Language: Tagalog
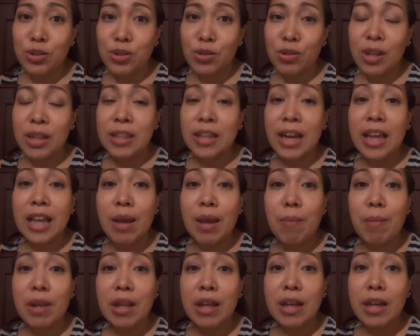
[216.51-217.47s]
So, nag-try
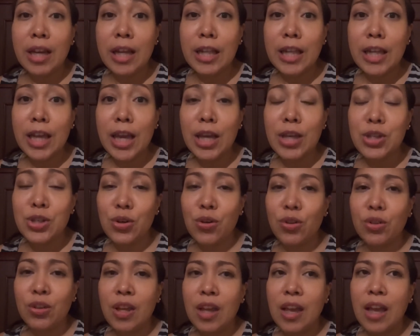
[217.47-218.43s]
kami ng
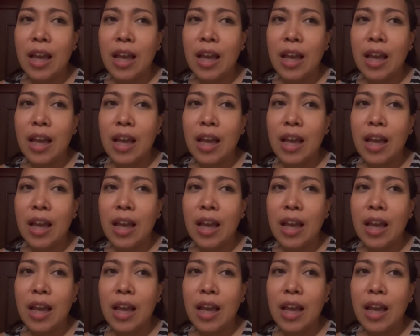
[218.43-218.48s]
radiation.